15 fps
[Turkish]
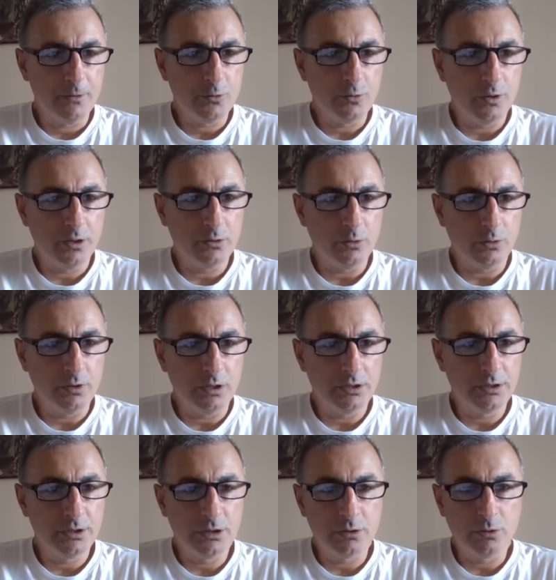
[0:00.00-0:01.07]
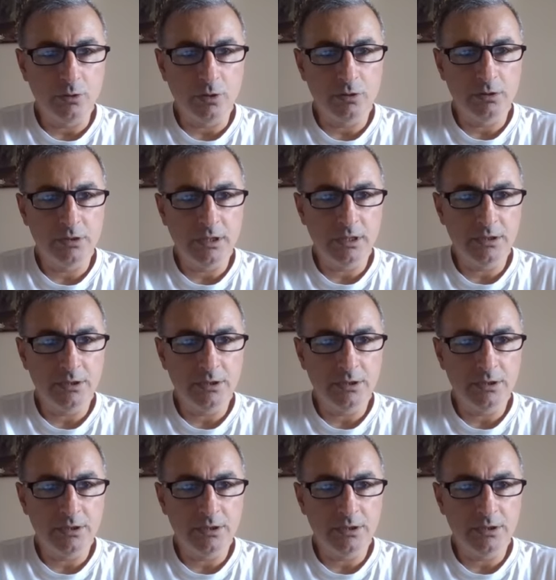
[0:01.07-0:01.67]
şu anda 16.44'ten